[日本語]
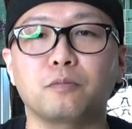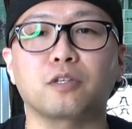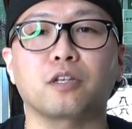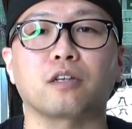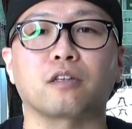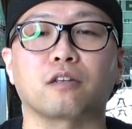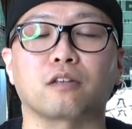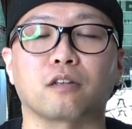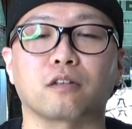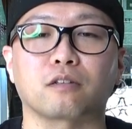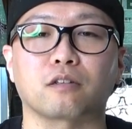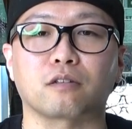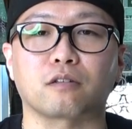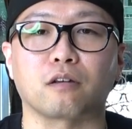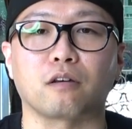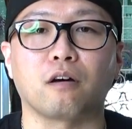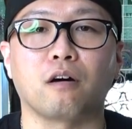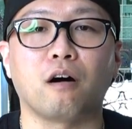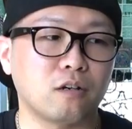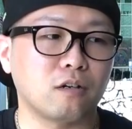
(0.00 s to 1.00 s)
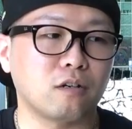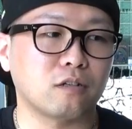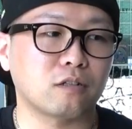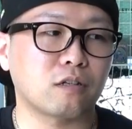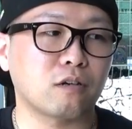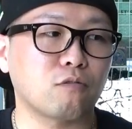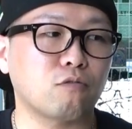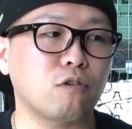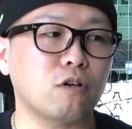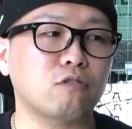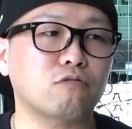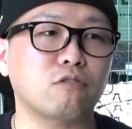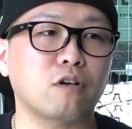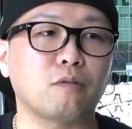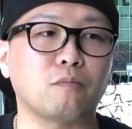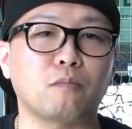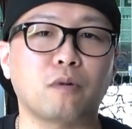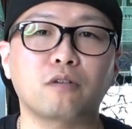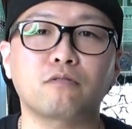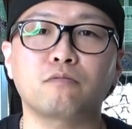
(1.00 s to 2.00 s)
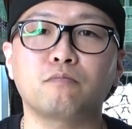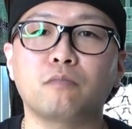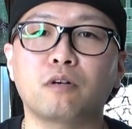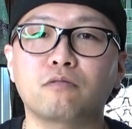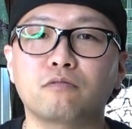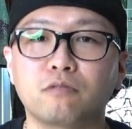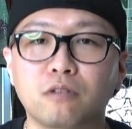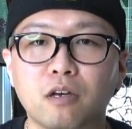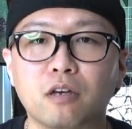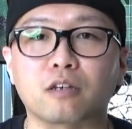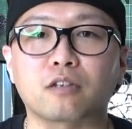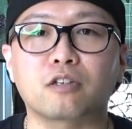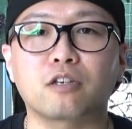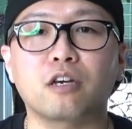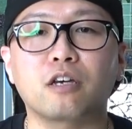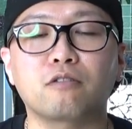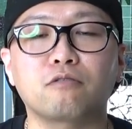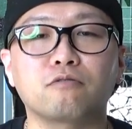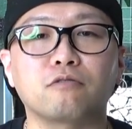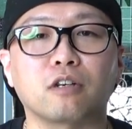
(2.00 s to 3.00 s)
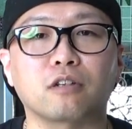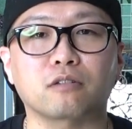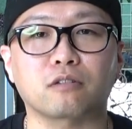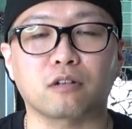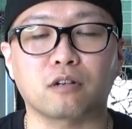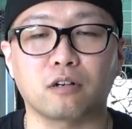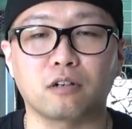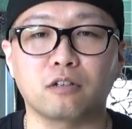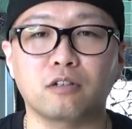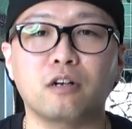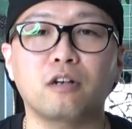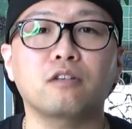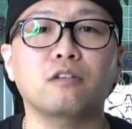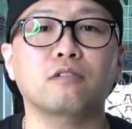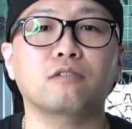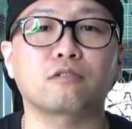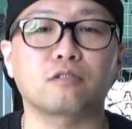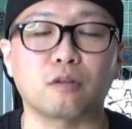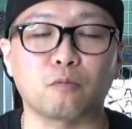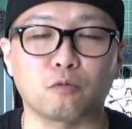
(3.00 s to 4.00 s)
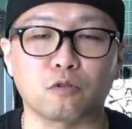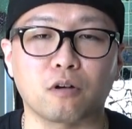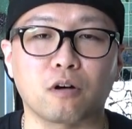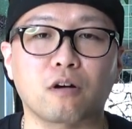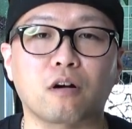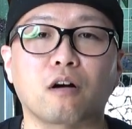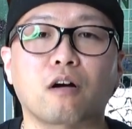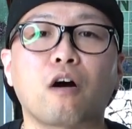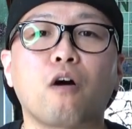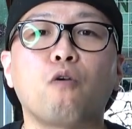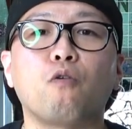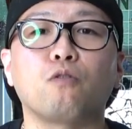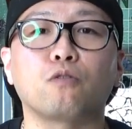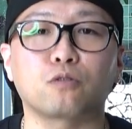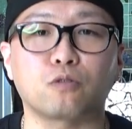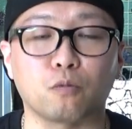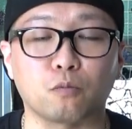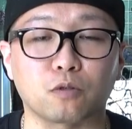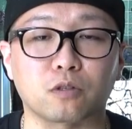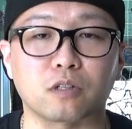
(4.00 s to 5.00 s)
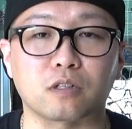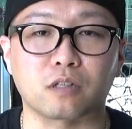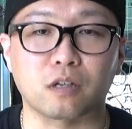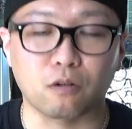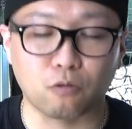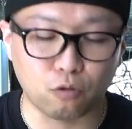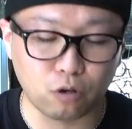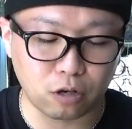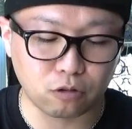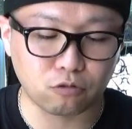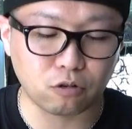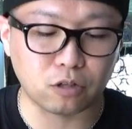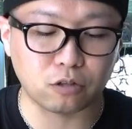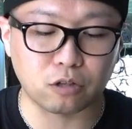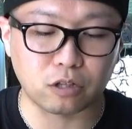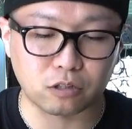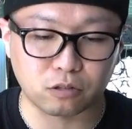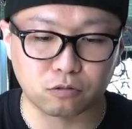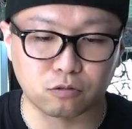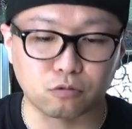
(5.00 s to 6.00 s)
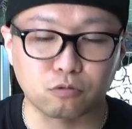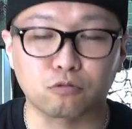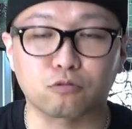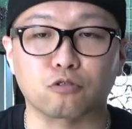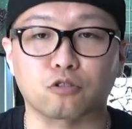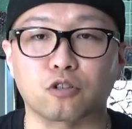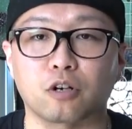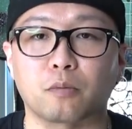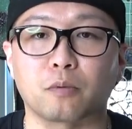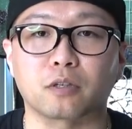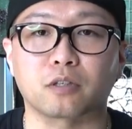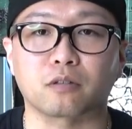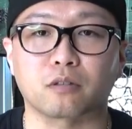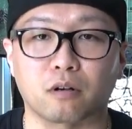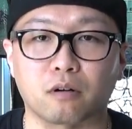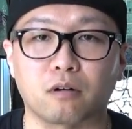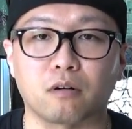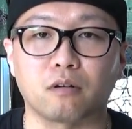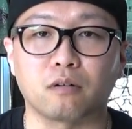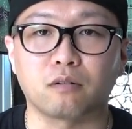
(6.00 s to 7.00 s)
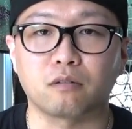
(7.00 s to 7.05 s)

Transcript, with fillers: みたいななってて、せんごひゃくえん丸々ね、消えるんやったらいらんやつでもなんか買おうと思ってせんごひゃくえんのやつずーっと調べてたら、